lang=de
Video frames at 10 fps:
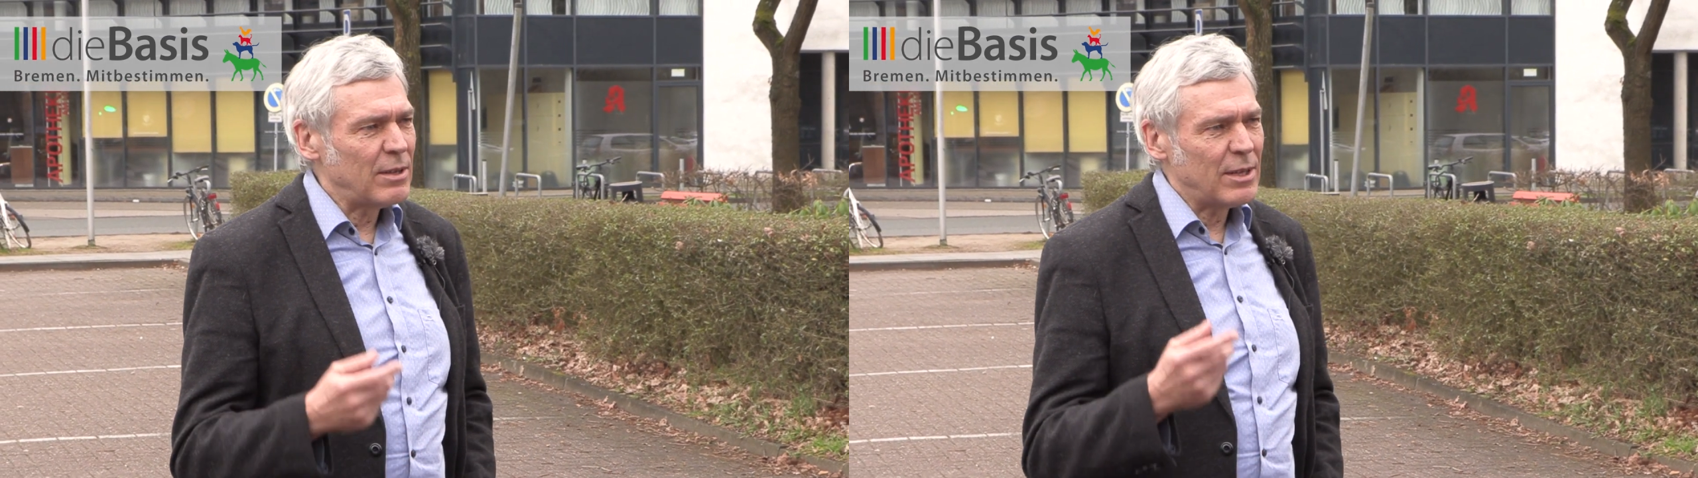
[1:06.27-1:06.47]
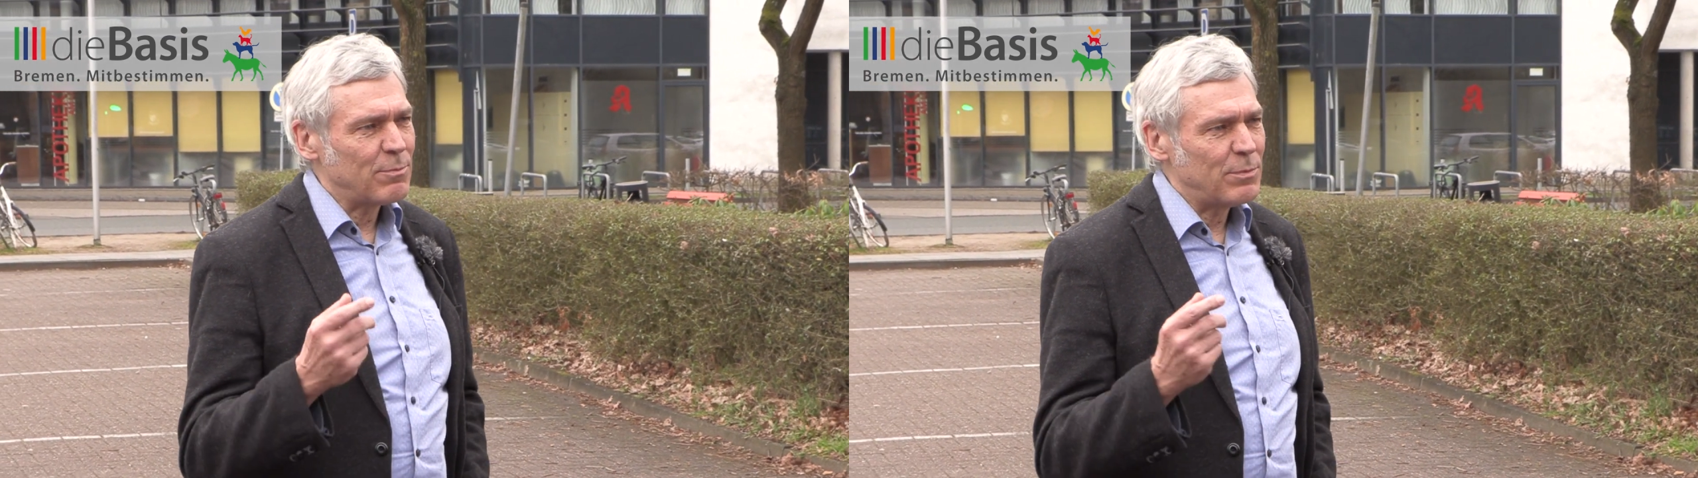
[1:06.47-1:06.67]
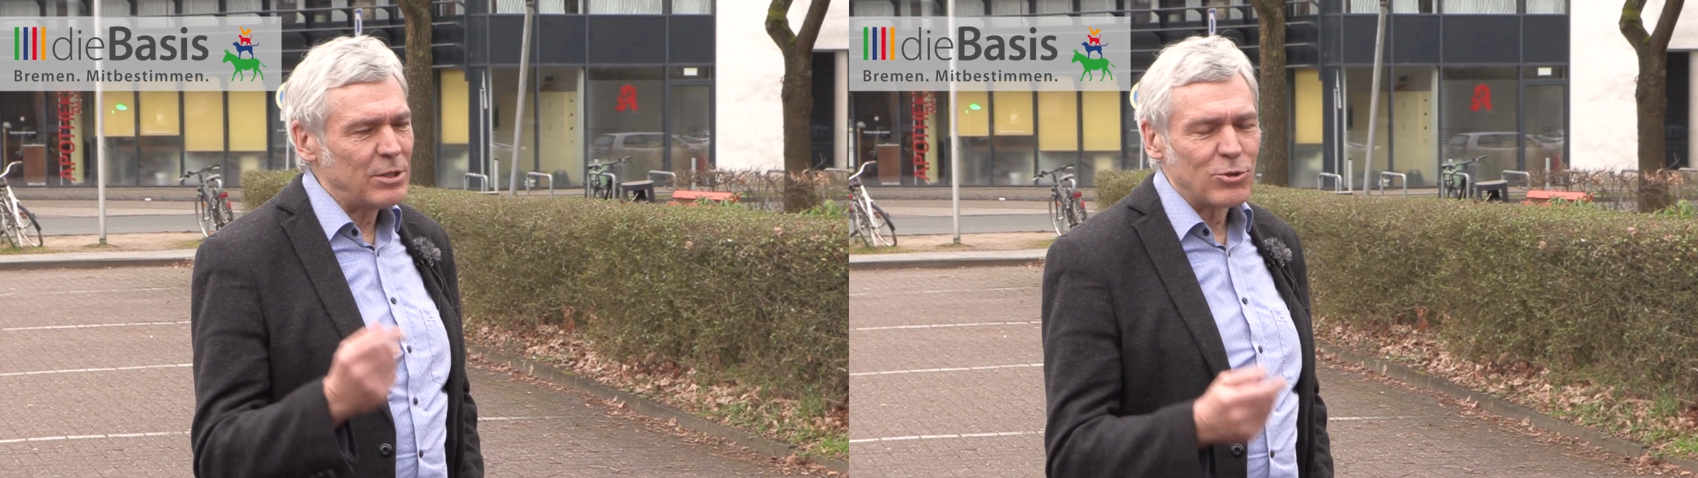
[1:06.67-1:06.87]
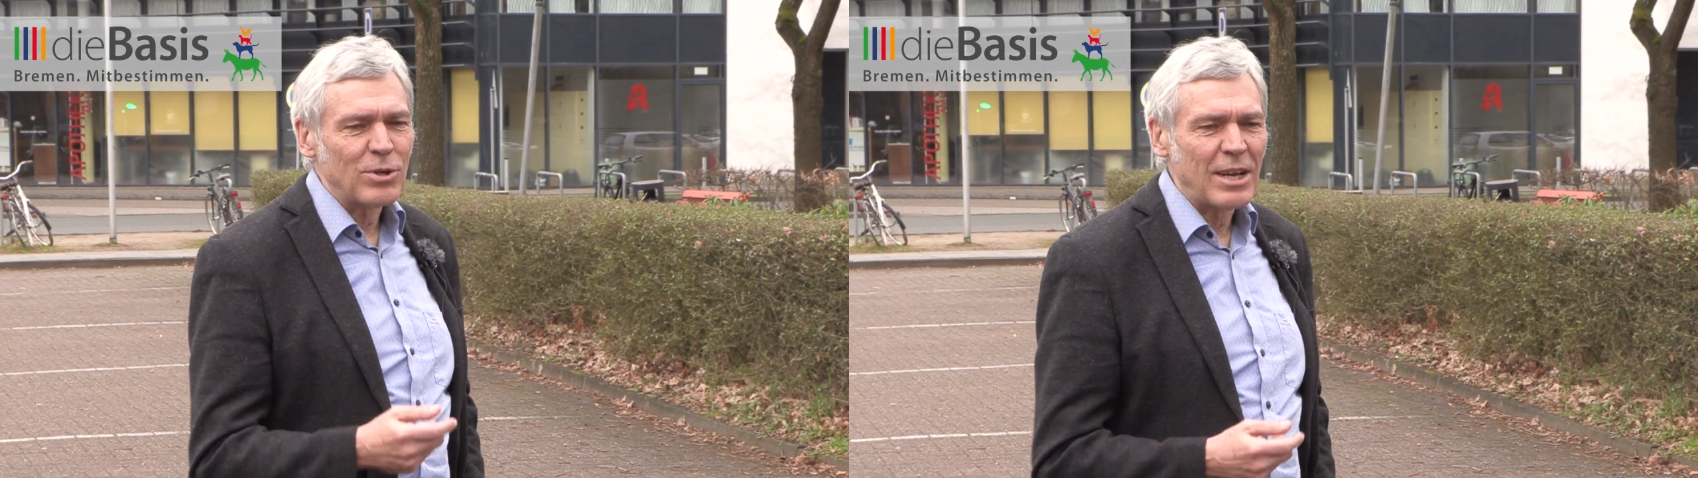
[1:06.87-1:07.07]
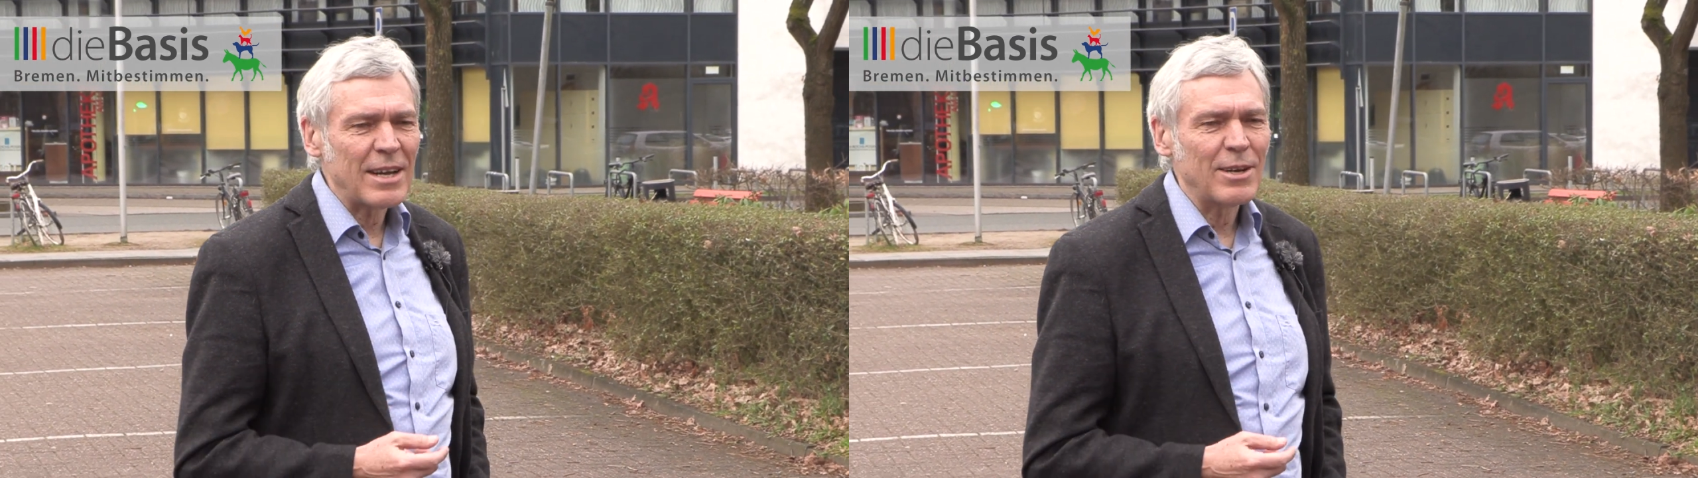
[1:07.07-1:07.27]
ich bin
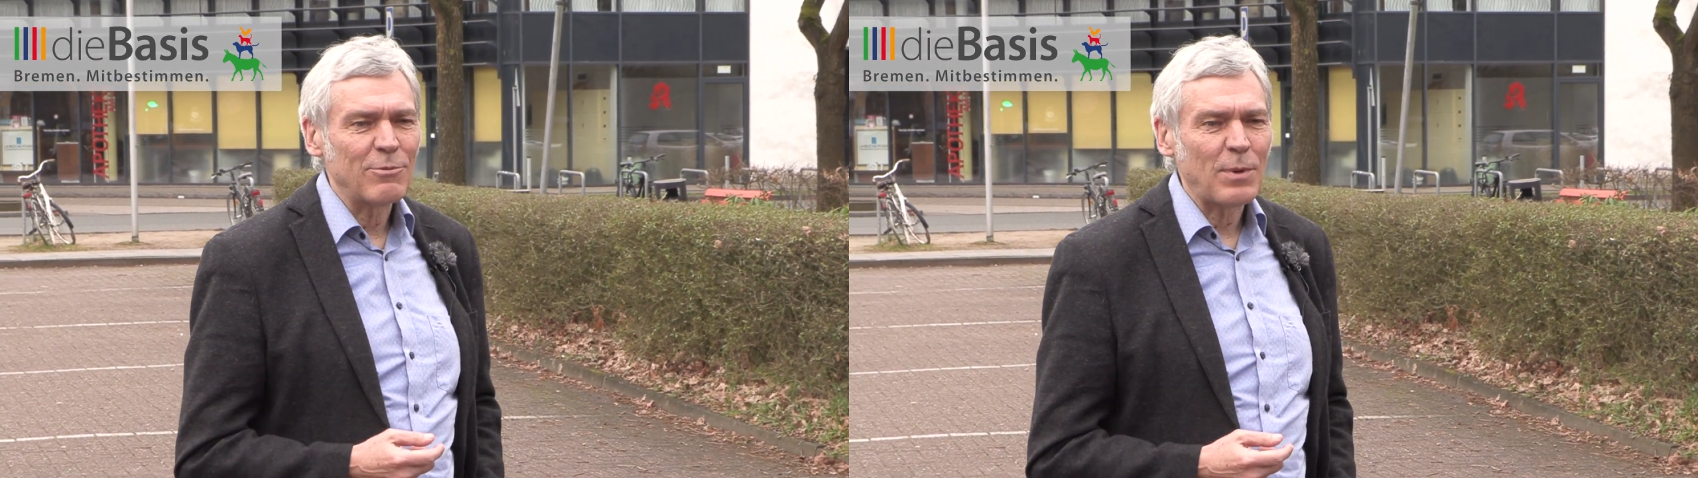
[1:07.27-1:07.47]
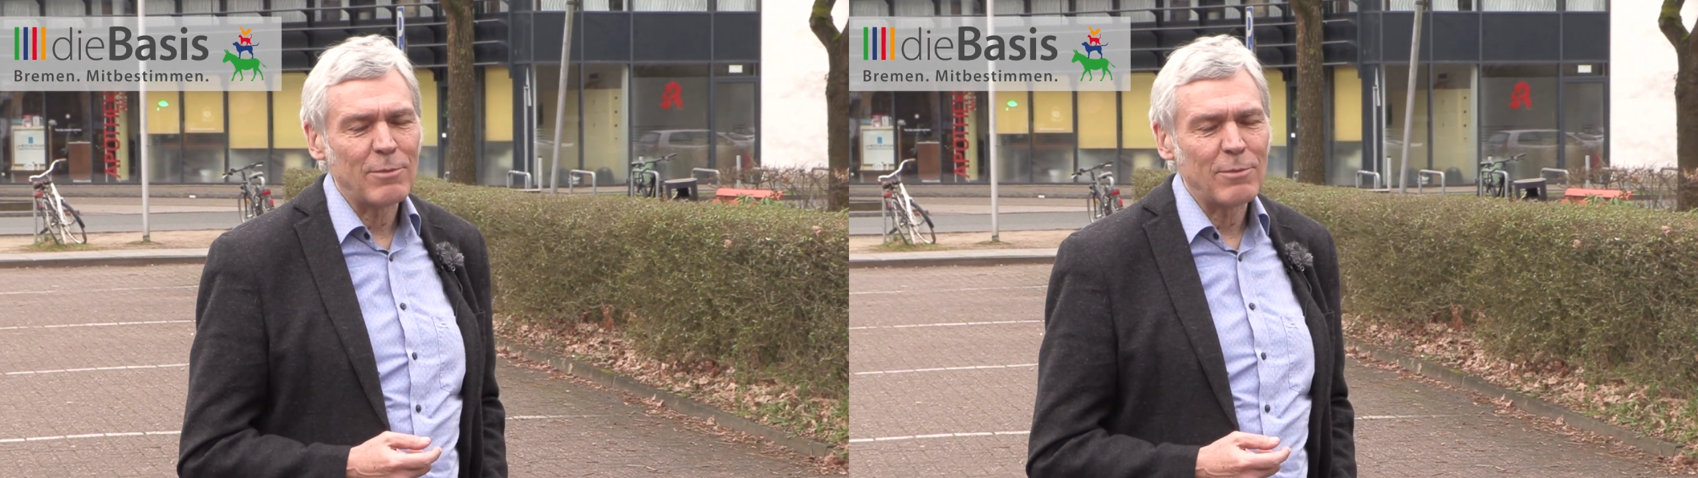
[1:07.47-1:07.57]
schon lange